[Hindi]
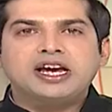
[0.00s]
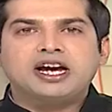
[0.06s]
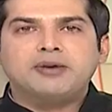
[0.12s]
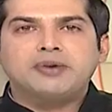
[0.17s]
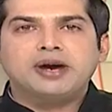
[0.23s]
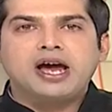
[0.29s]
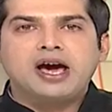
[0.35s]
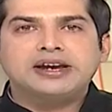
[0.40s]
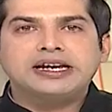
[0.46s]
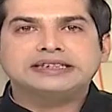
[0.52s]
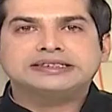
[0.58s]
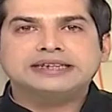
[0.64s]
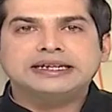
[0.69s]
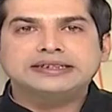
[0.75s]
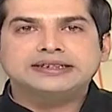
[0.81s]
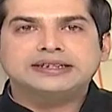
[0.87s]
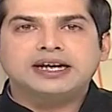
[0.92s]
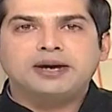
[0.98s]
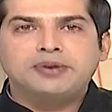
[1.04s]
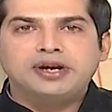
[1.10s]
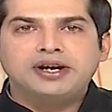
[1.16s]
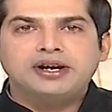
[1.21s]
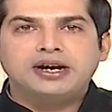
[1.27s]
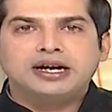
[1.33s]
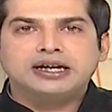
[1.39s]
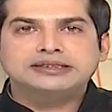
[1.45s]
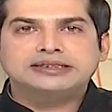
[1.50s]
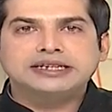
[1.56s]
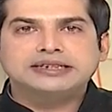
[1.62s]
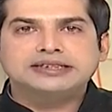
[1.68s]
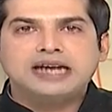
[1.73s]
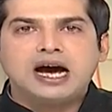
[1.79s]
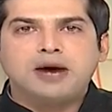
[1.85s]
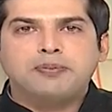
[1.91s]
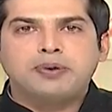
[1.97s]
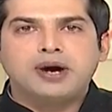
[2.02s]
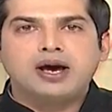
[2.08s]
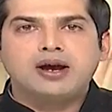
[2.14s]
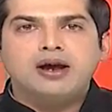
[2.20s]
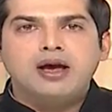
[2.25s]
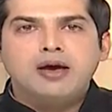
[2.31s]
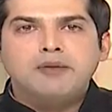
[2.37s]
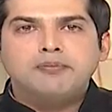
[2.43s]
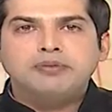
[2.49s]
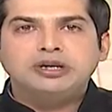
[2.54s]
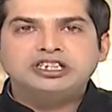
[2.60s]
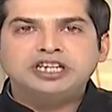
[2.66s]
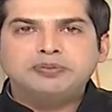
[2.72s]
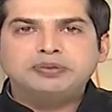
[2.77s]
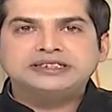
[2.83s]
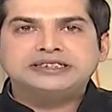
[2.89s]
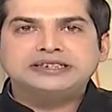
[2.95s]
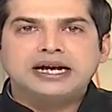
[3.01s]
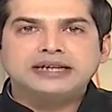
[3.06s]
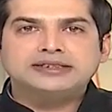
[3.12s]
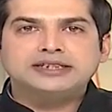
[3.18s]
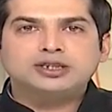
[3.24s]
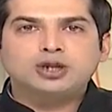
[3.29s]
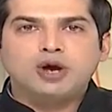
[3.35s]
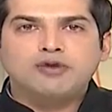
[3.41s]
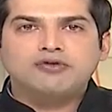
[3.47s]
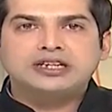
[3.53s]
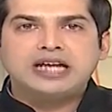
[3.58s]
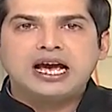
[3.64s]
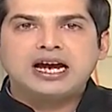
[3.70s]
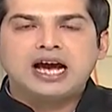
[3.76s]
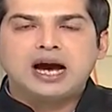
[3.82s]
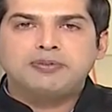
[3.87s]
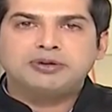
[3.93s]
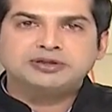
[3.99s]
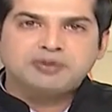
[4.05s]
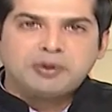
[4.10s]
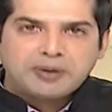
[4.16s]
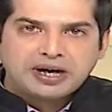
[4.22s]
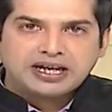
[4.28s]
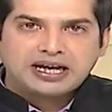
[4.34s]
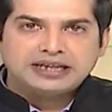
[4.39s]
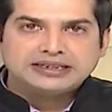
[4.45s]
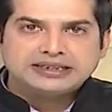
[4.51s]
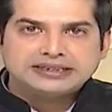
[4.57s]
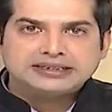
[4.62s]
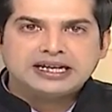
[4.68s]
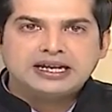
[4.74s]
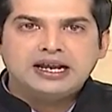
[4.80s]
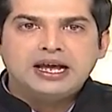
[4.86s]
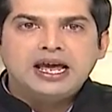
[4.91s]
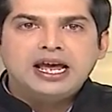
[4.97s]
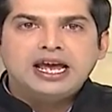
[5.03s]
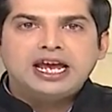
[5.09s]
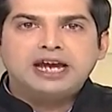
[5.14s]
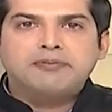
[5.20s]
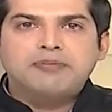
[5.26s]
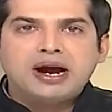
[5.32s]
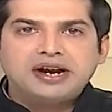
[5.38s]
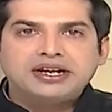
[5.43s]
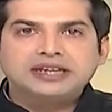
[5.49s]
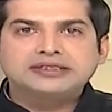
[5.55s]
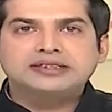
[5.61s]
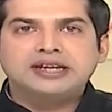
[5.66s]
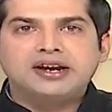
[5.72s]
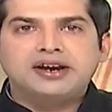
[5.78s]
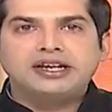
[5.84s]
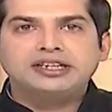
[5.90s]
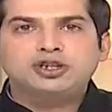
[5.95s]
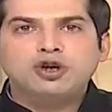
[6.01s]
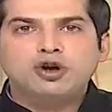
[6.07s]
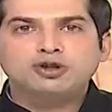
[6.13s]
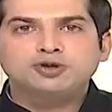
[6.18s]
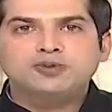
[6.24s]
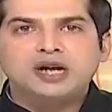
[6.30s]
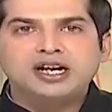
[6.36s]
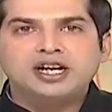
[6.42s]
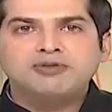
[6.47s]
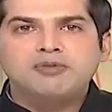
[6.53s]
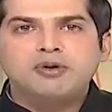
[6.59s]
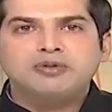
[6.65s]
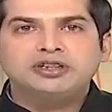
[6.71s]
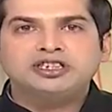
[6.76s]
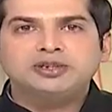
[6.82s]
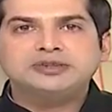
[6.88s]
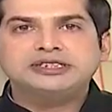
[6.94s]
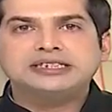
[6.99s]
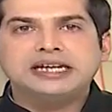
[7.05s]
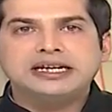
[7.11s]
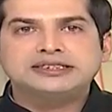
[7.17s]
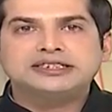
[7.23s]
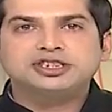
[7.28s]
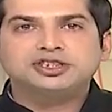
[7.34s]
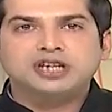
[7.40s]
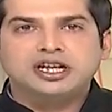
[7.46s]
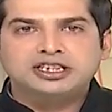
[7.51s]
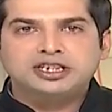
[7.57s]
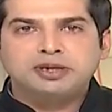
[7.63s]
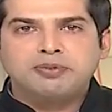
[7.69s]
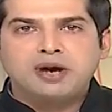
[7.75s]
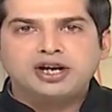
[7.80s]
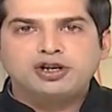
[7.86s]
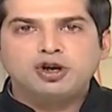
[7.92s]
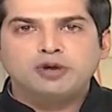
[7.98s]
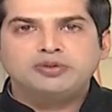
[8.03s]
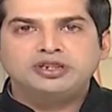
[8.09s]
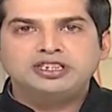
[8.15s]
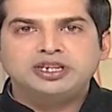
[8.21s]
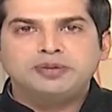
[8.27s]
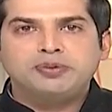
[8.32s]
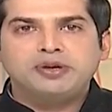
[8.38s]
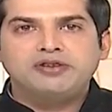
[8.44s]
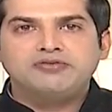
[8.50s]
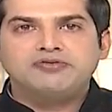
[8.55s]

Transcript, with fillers: खबर आ रही है संत कबीर नगर से जहां पर बीजेपी सांसद और विधायक आपस में भिड़ गए दरअसल एक बैठक चल रही थी और उस बैठक में बीजेपी सांसद शरद त्रिपाठी और बीजेपी